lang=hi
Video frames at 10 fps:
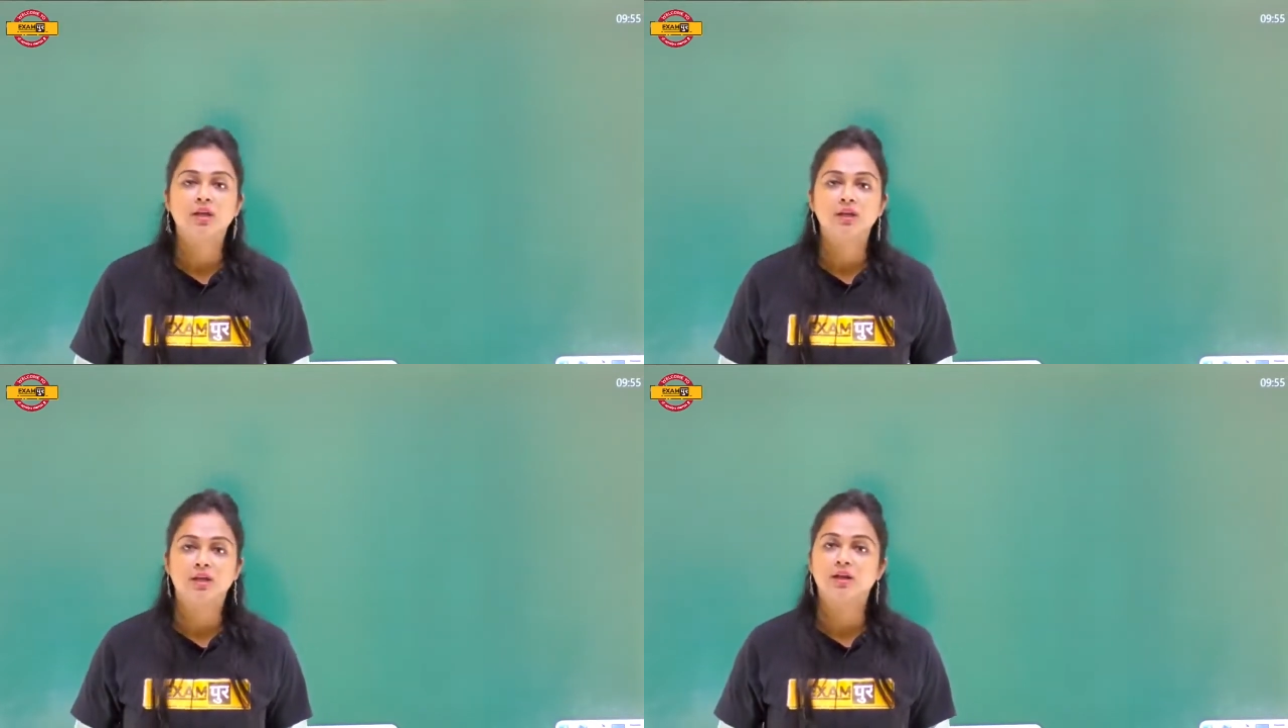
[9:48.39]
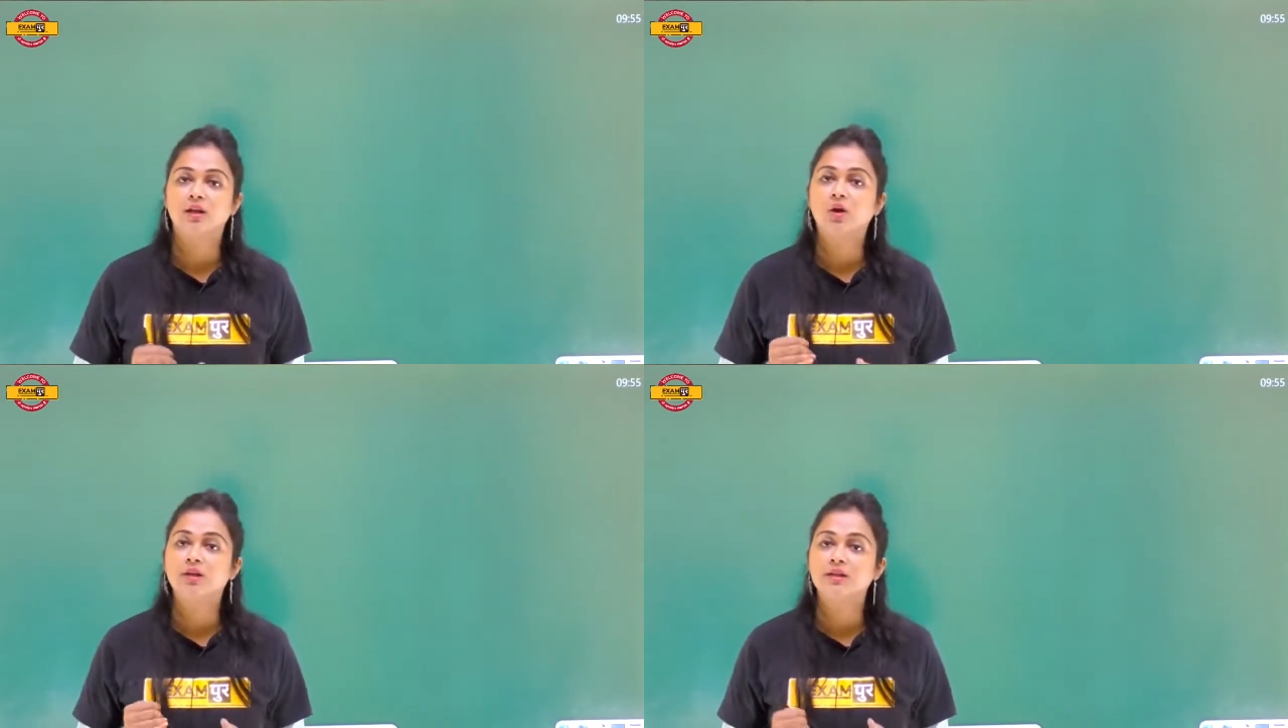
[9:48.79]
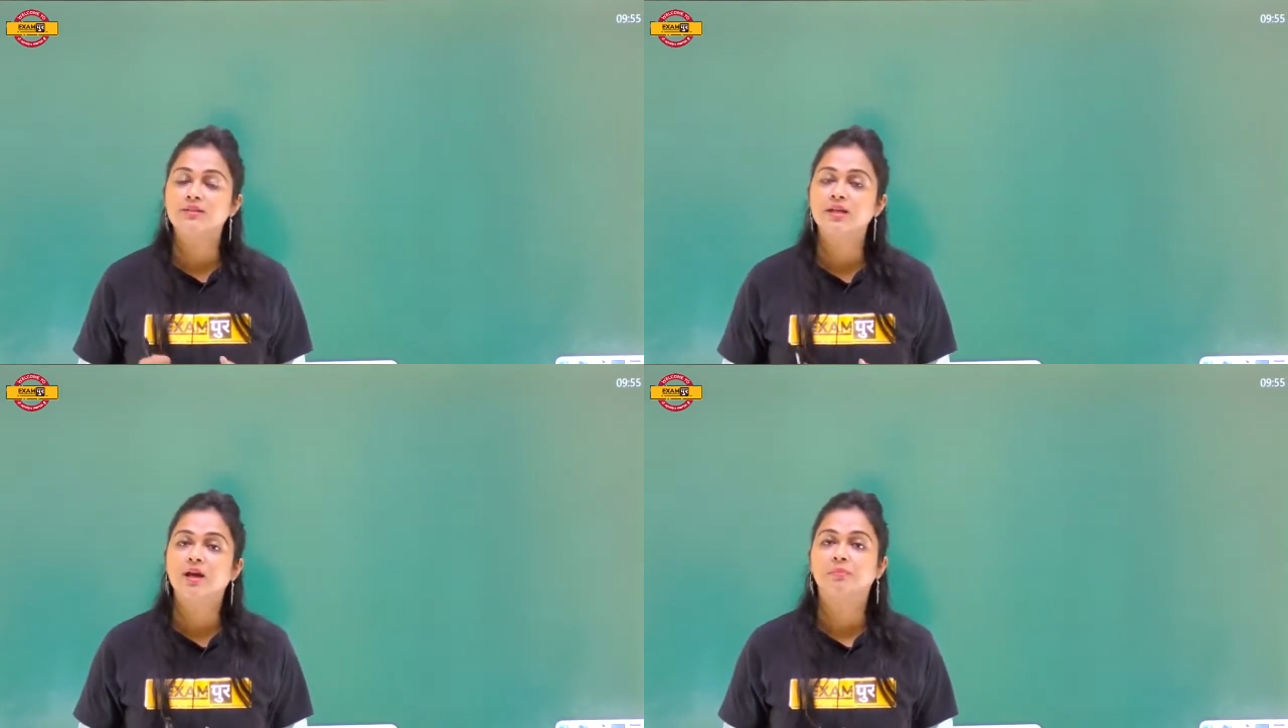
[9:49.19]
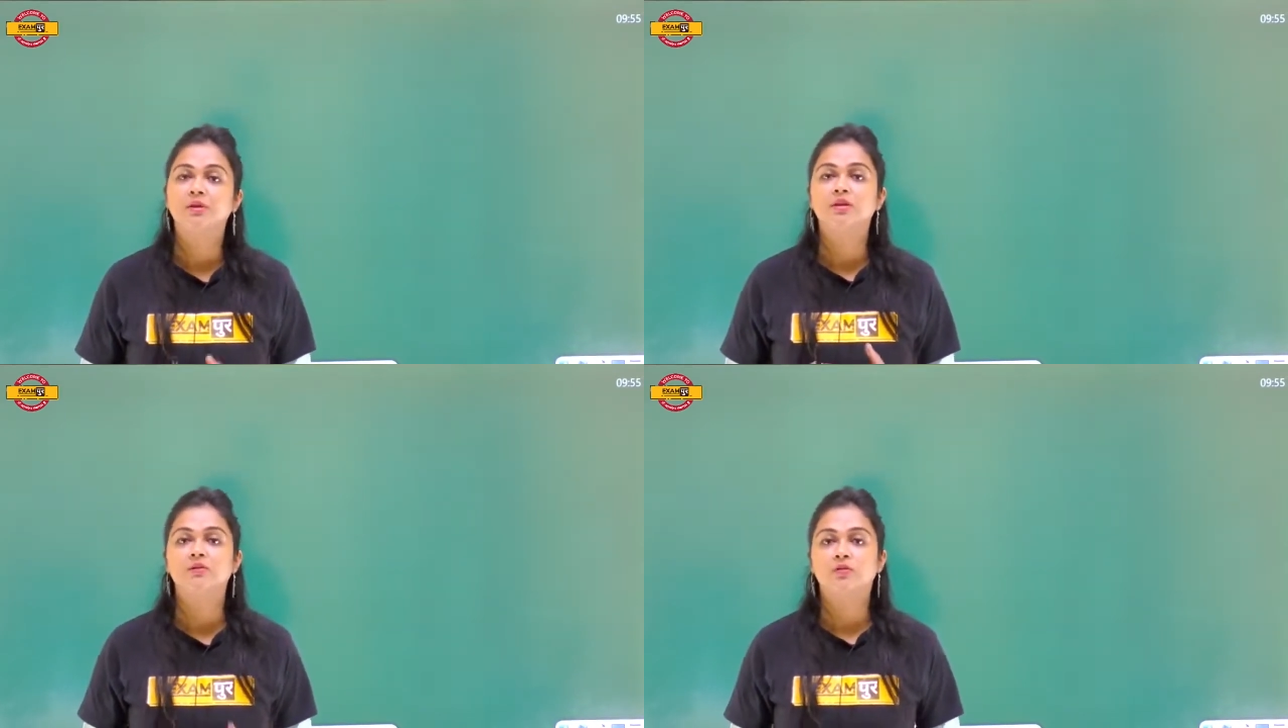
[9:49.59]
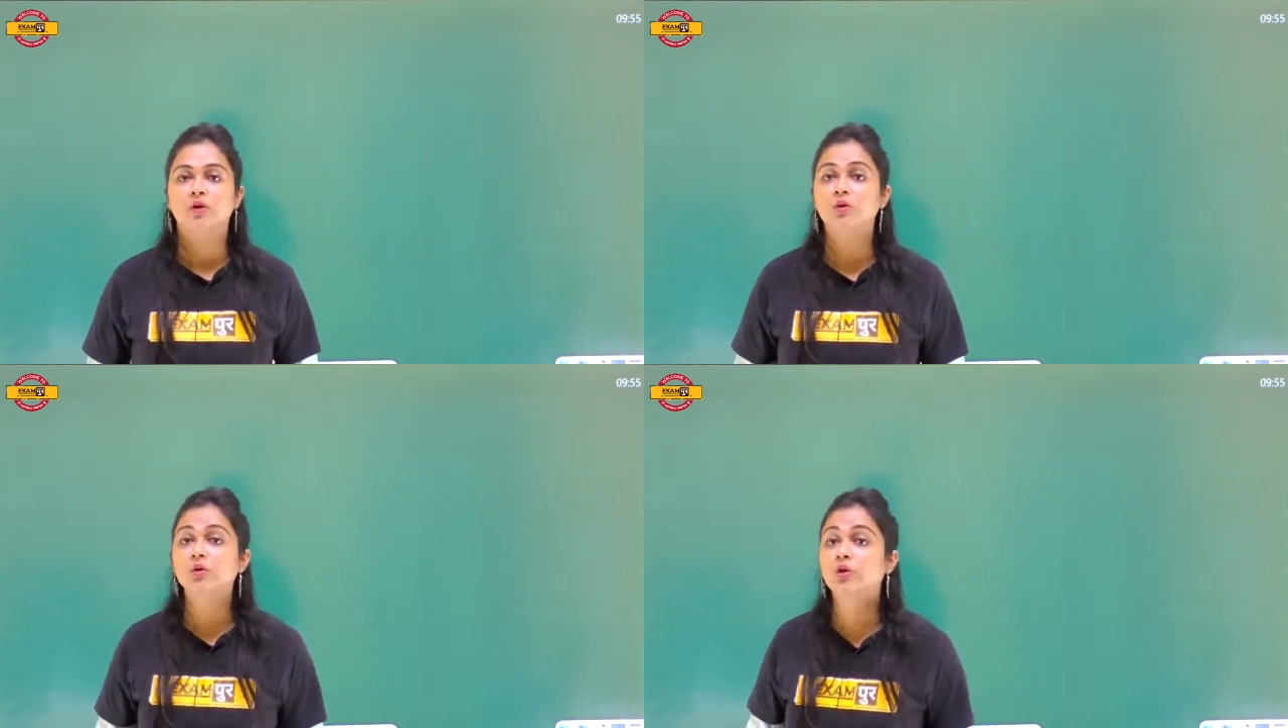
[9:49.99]
नहीं कर रहे हैं और इसे अभी तक
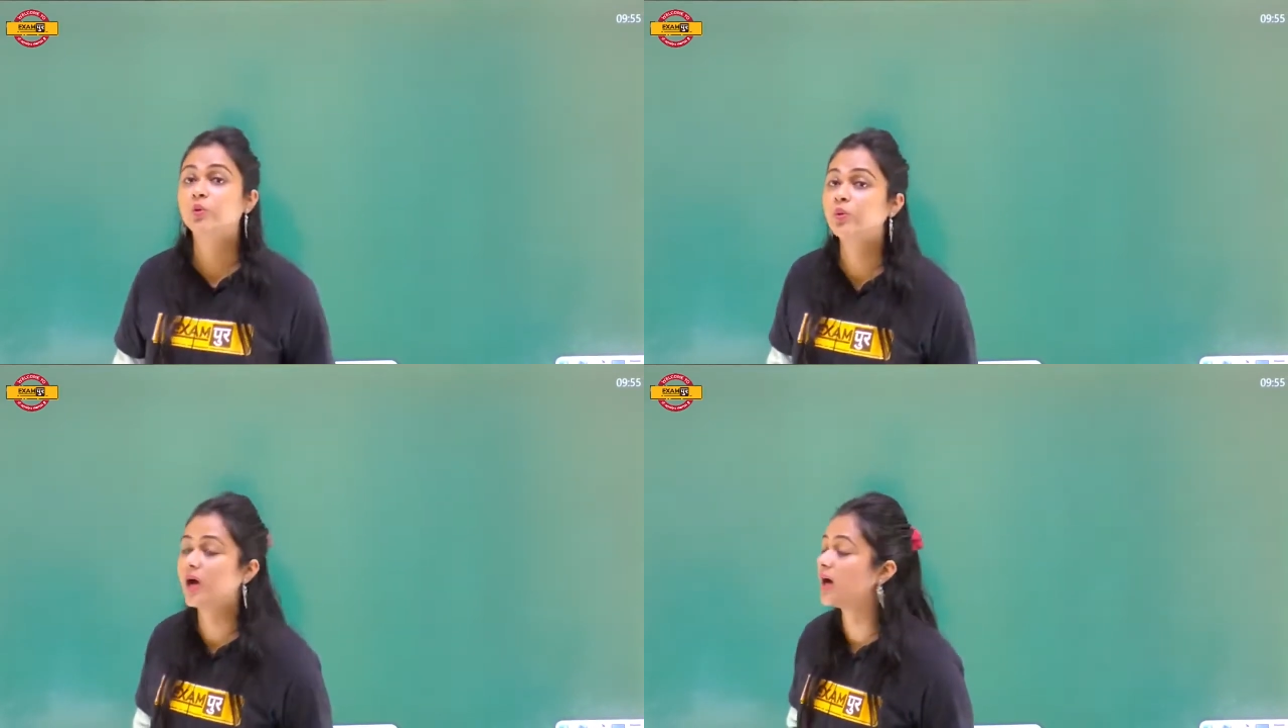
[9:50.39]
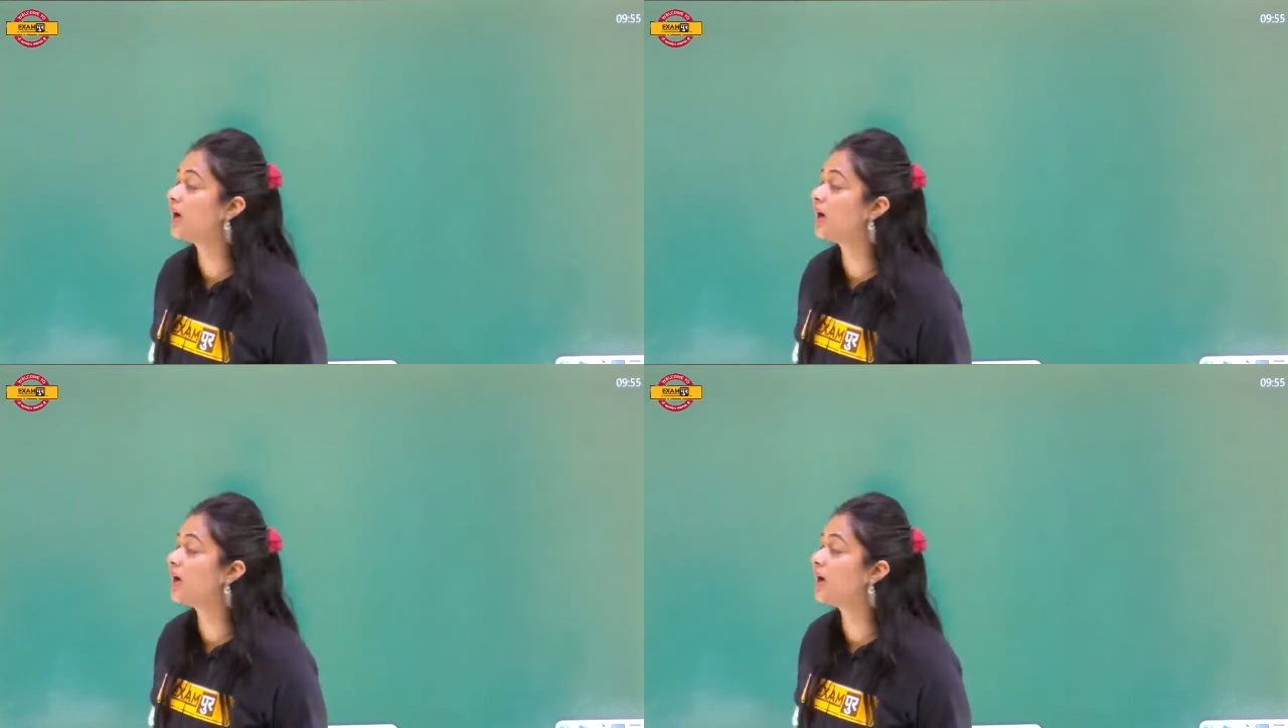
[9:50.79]
फॉलो क्यों